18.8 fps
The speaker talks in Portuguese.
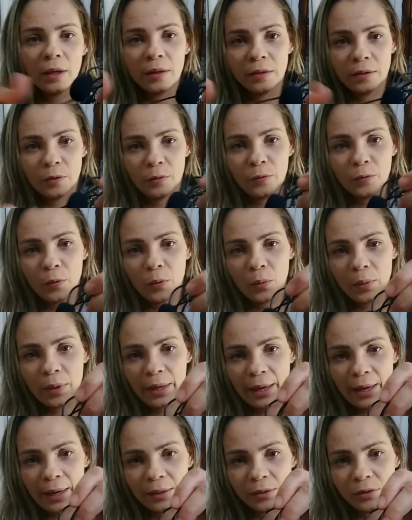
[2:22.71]
se for o
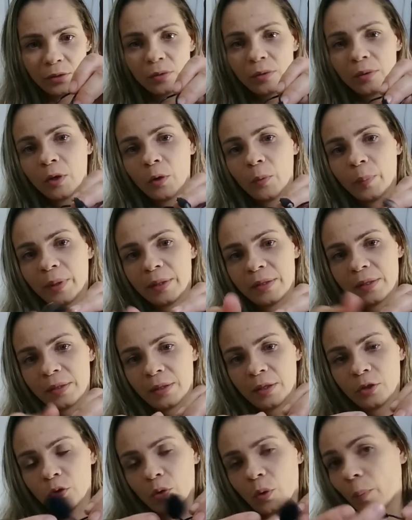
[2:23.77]
caso, que eu
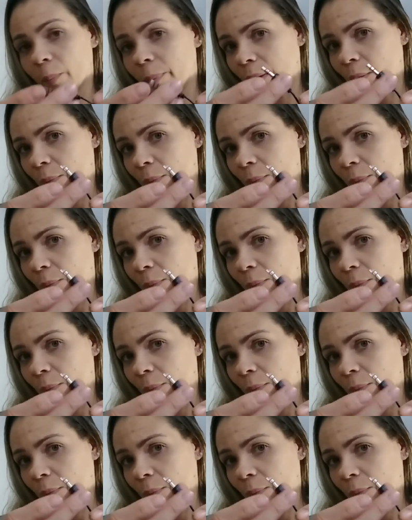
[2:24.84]
precisei de comprar um